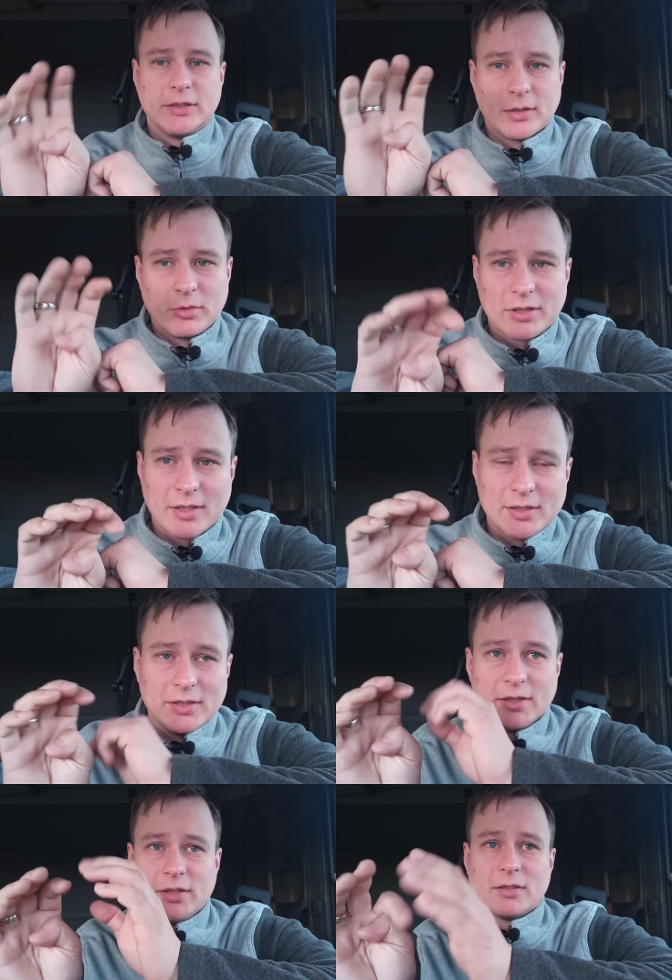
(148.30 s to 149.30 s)

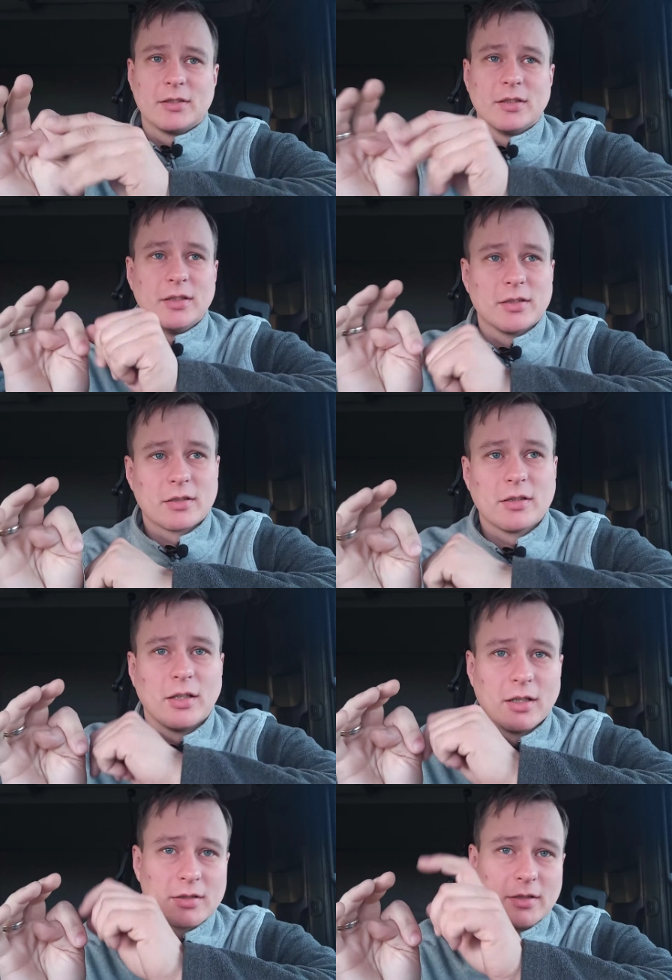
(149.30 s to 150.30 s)
термотранзит,
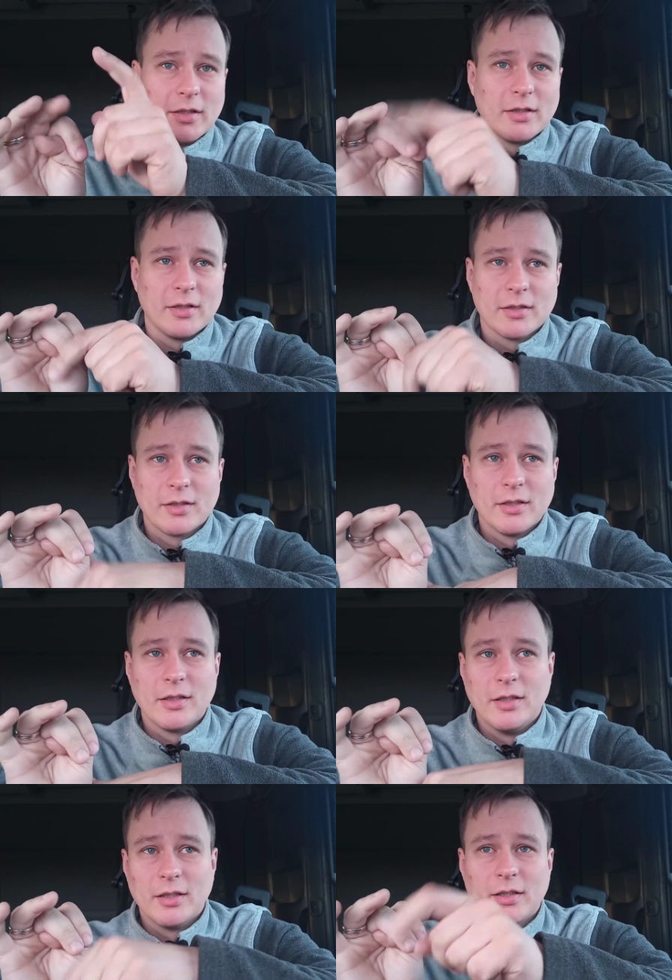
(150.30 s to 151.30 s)
интеркарго,
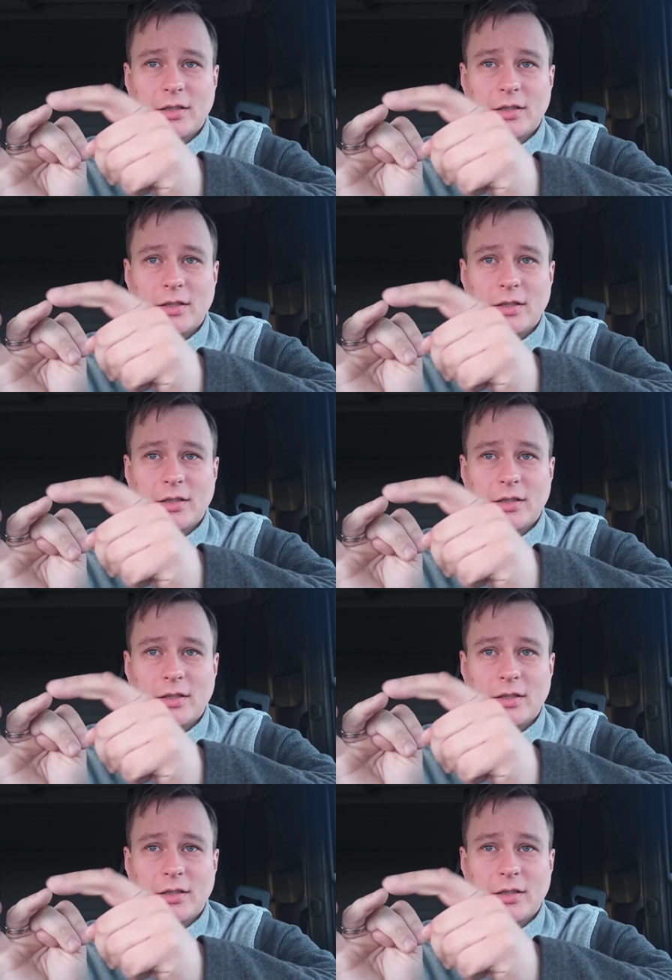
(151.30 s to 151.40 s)
МТГ,